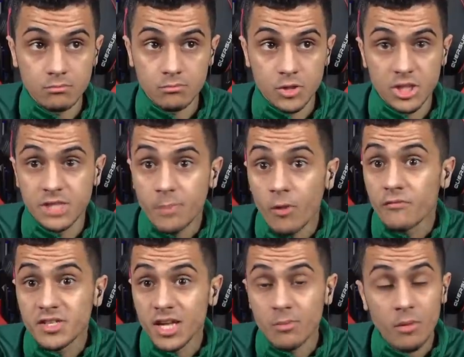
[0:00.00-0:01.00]
Je dis pas
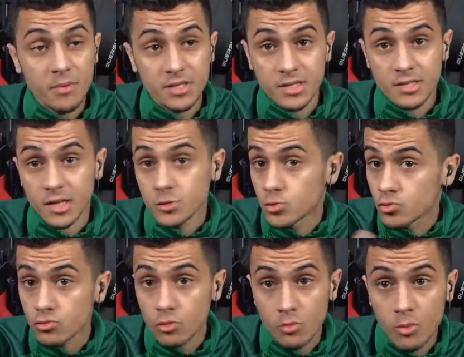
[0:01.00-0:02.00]
officiellement, mais ce sera
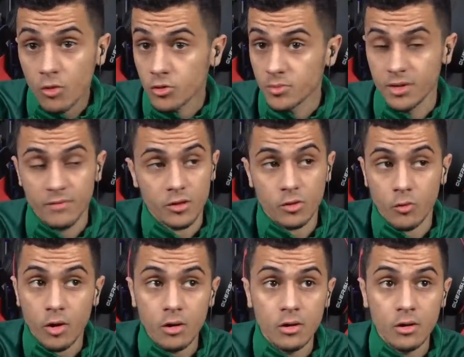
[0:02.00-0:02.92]
sûrement en 2023.